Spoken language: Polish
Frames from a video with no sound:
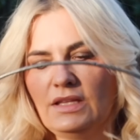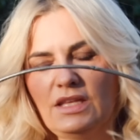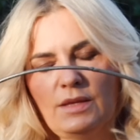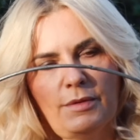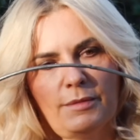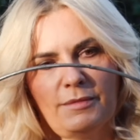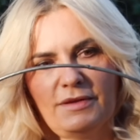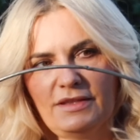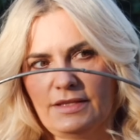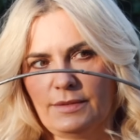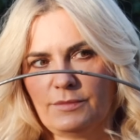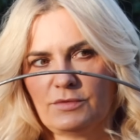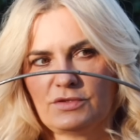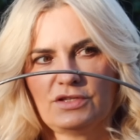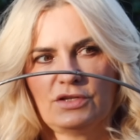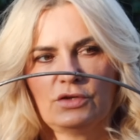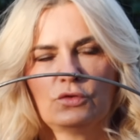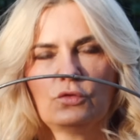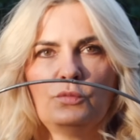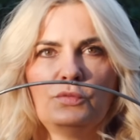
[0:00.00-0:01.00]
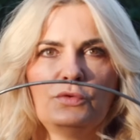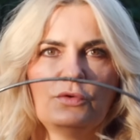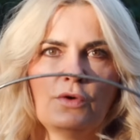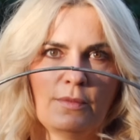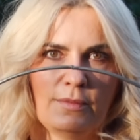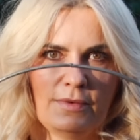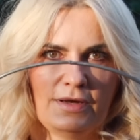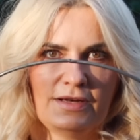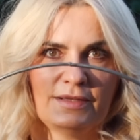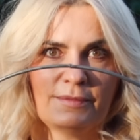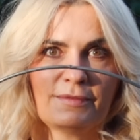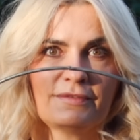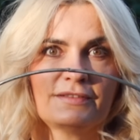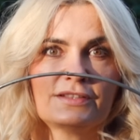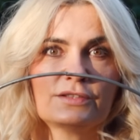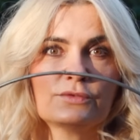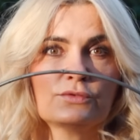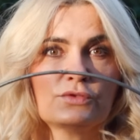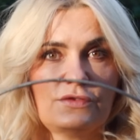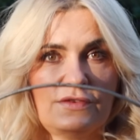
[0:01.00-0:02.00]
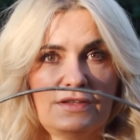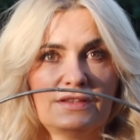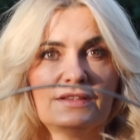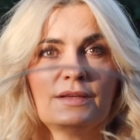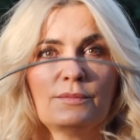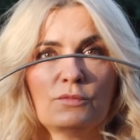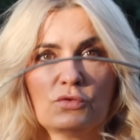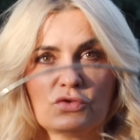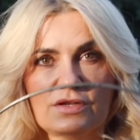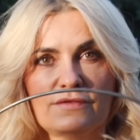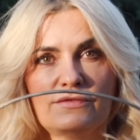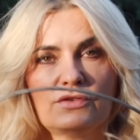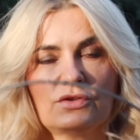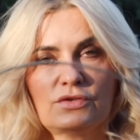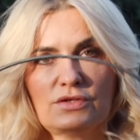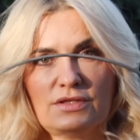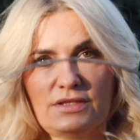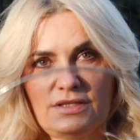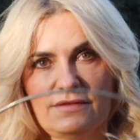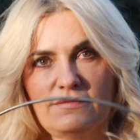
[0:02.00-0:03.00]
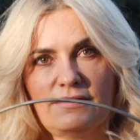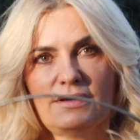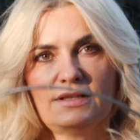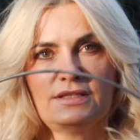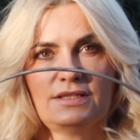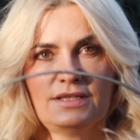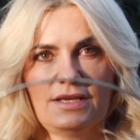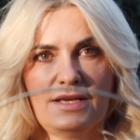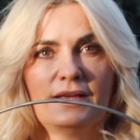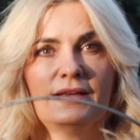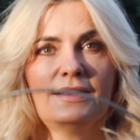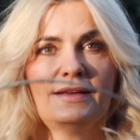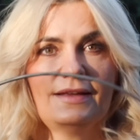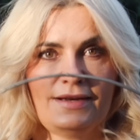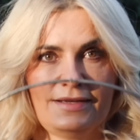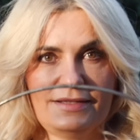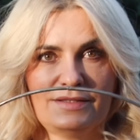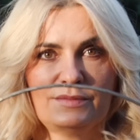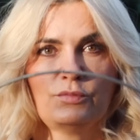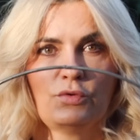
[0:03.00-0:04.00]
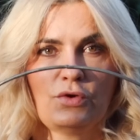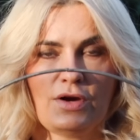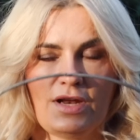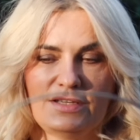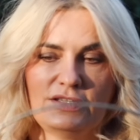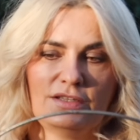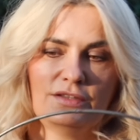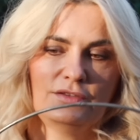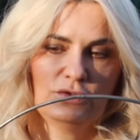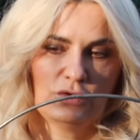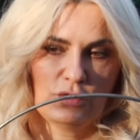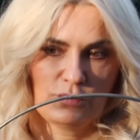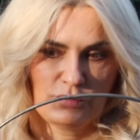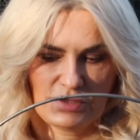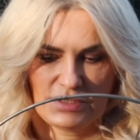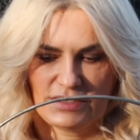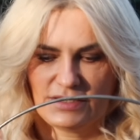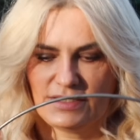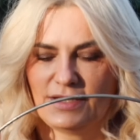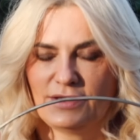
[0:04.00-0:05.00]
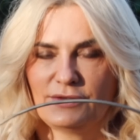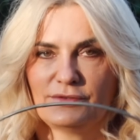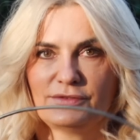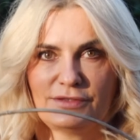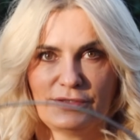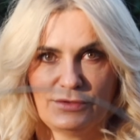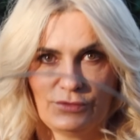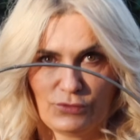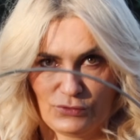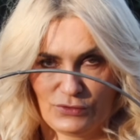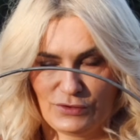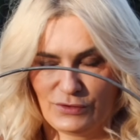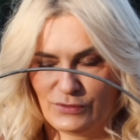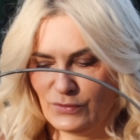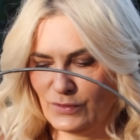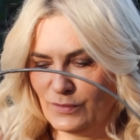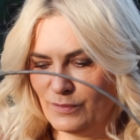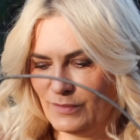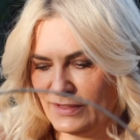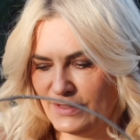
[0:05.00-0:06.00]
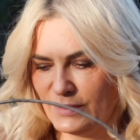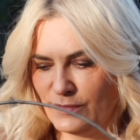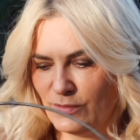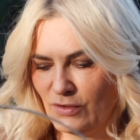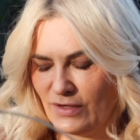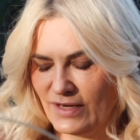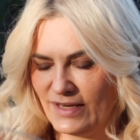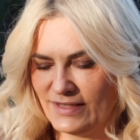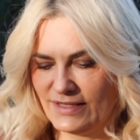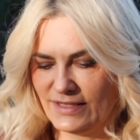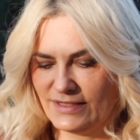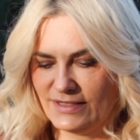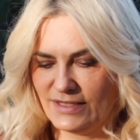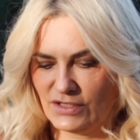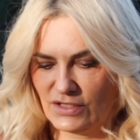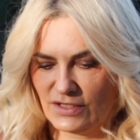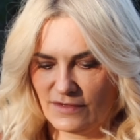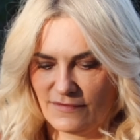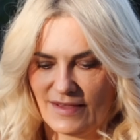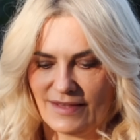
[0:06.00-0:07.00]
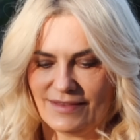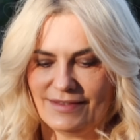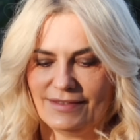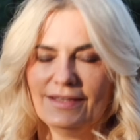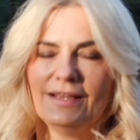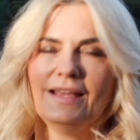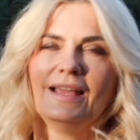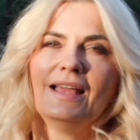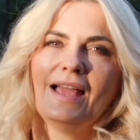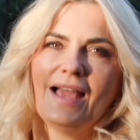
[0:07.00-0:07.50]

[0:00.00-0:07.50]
Nie pamiętam, gdzie je kupiłam, ale naprawdę są świetne i można wykorzystywać je raz po razie, tylko przecinając ten drucik, którym będziemy okręcać nasze kwiaty.